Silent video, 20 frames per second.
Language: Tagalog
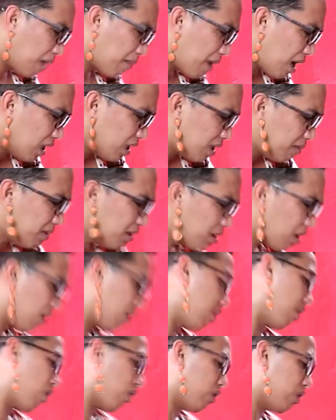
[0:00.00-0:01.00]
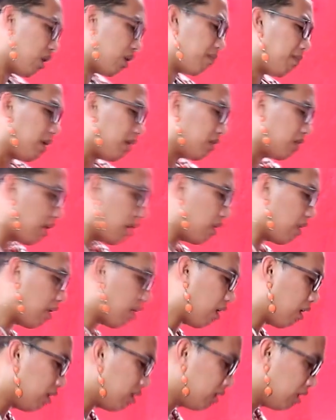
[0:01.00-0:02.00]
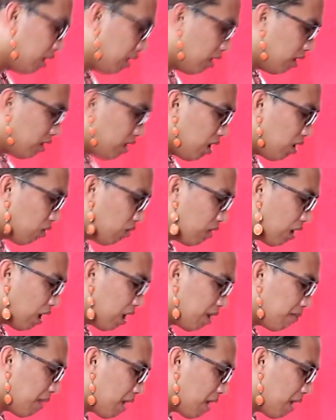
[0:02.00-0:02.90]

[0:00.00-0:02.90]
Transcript: madam. Eh, kadang ako nagbenta na. Hindi ko na alam,